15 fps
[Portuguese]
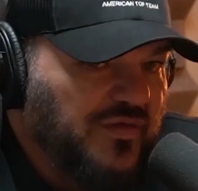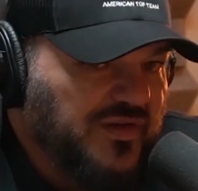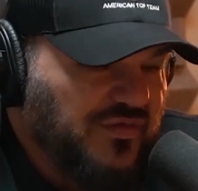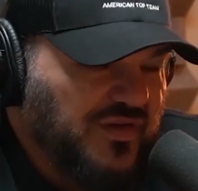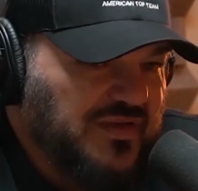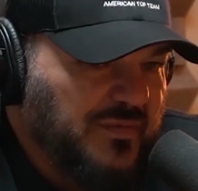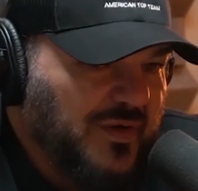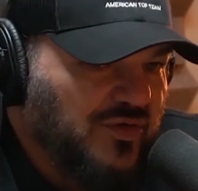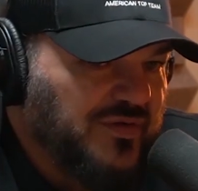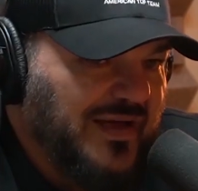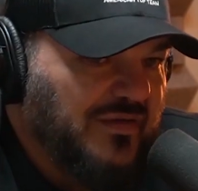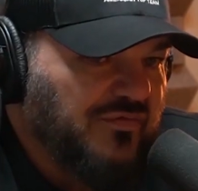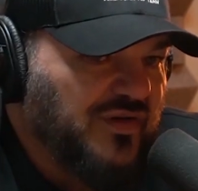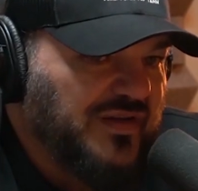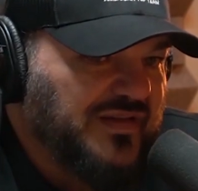se você
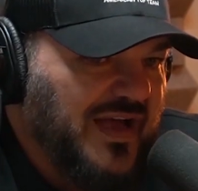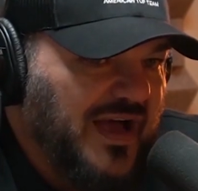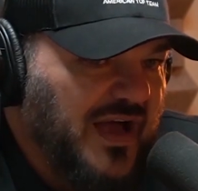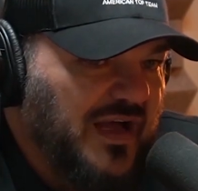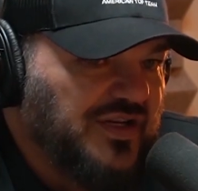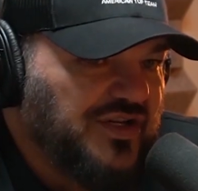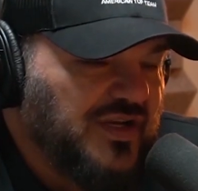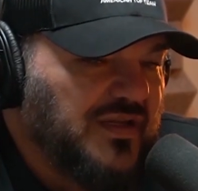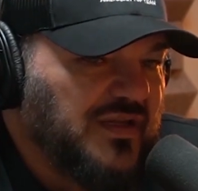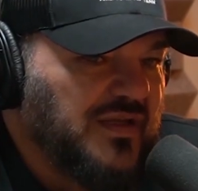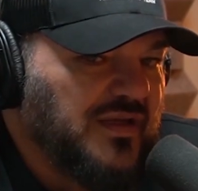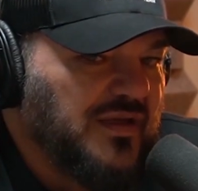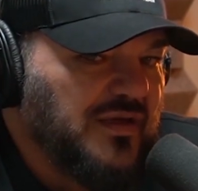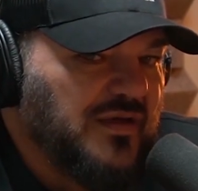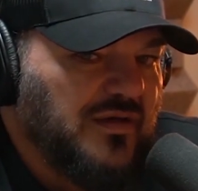perguntar, você acha
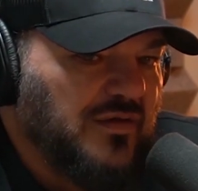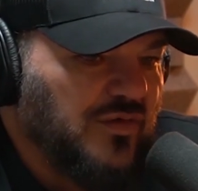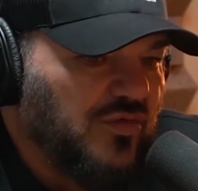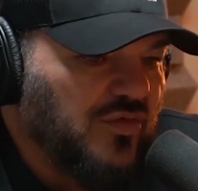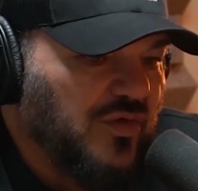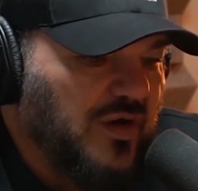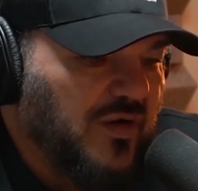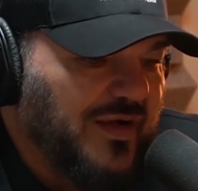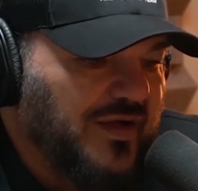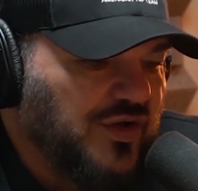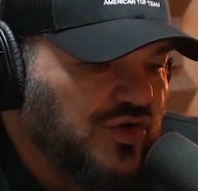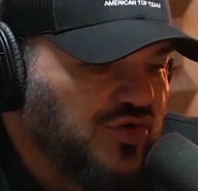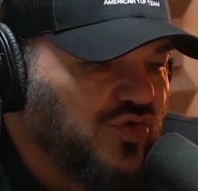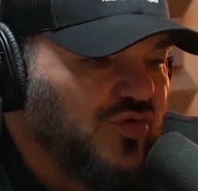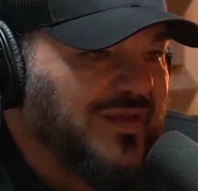que. Eu, eu,
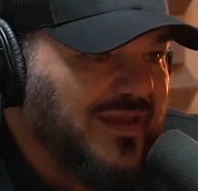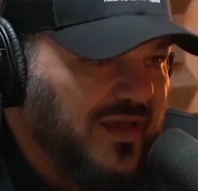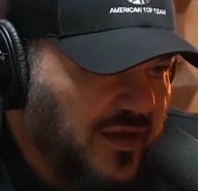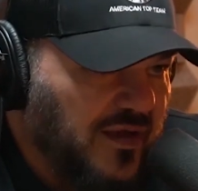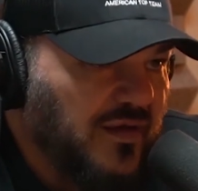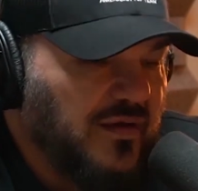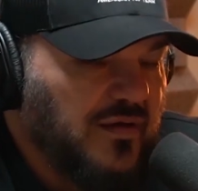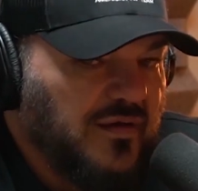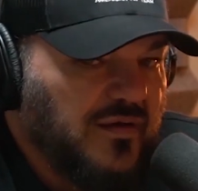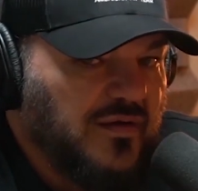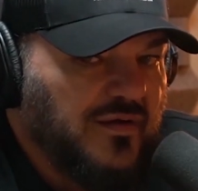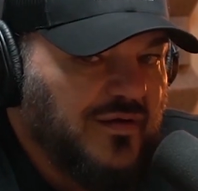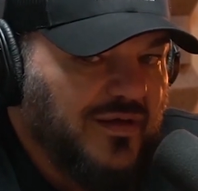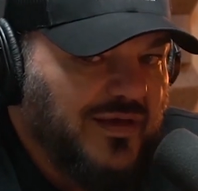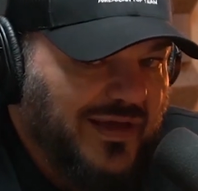acredito que
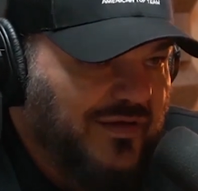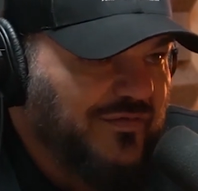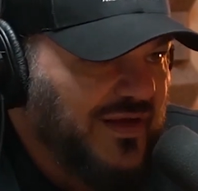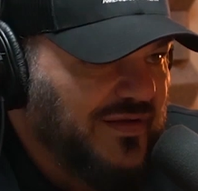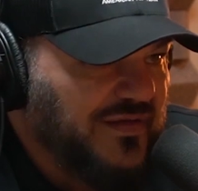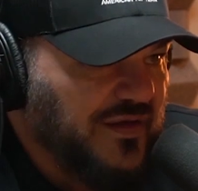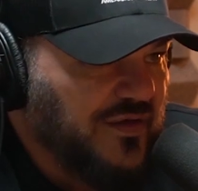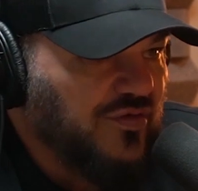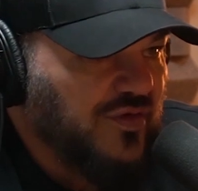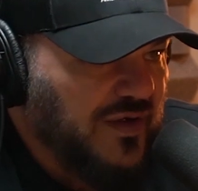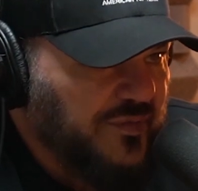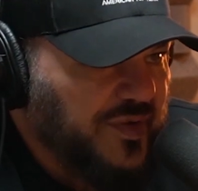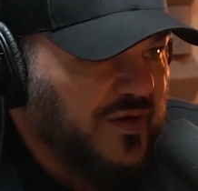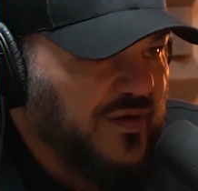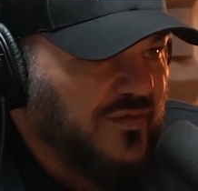ele vai ser o
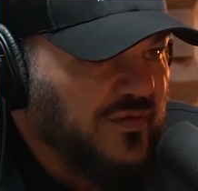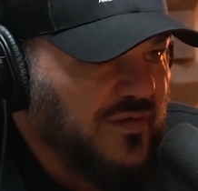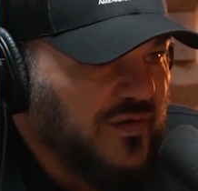campeão.